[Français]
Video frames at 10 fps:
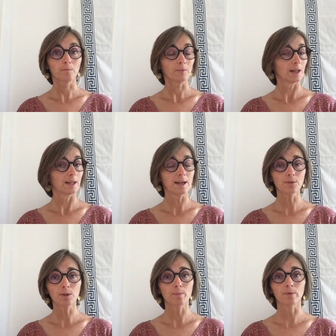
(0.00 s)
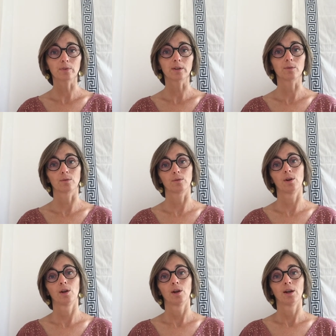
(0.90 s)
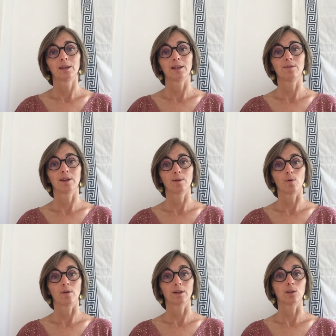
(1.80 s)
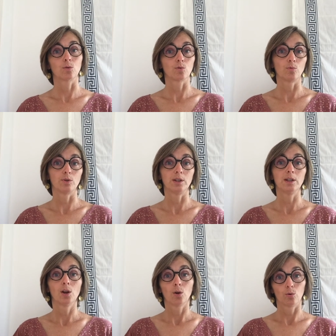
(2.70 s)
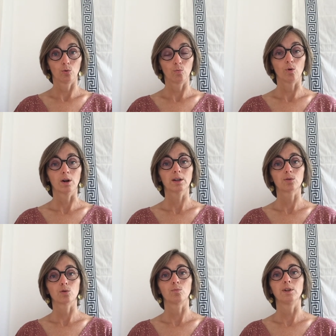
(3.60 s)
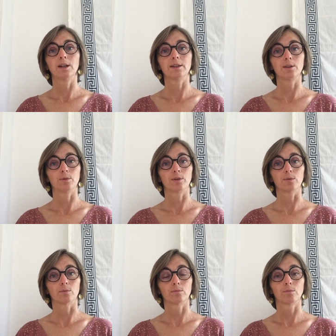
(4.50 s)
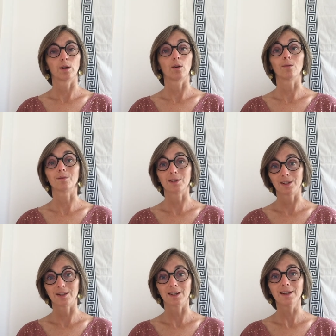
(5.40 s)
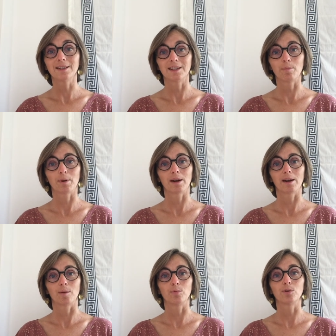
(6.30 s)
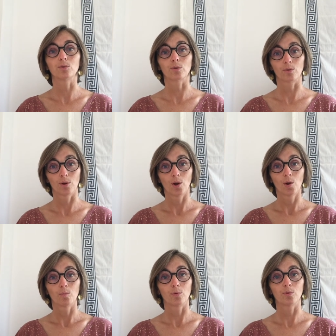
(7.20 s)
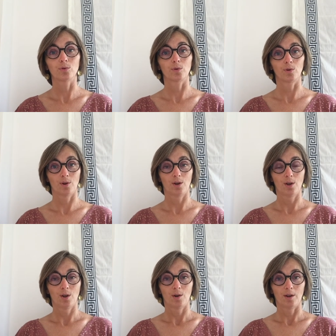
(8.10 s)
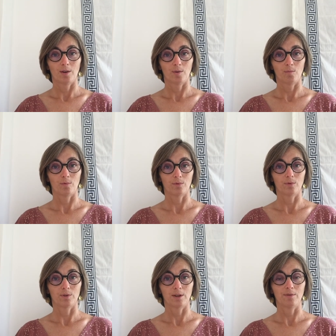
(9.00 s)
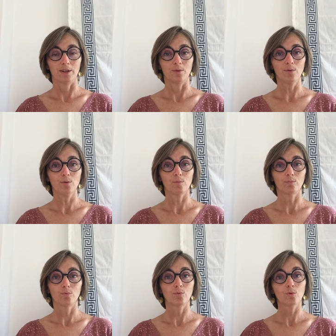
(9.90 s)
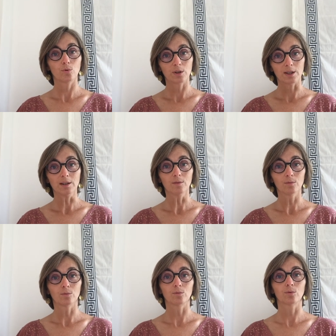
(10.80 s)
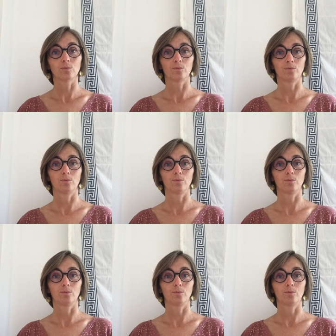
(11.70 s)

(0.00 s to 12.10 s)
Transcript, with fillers: et quelles sont les pensées qui viennent à moi, qu'est-ce que je me dis de moi, qu'est-ce que je me dis de la situation. Alors si nécessaire, n'hésitez pas à appuyer sur euh, pause euh, de cette vidéo pour noter tout ce, que vous,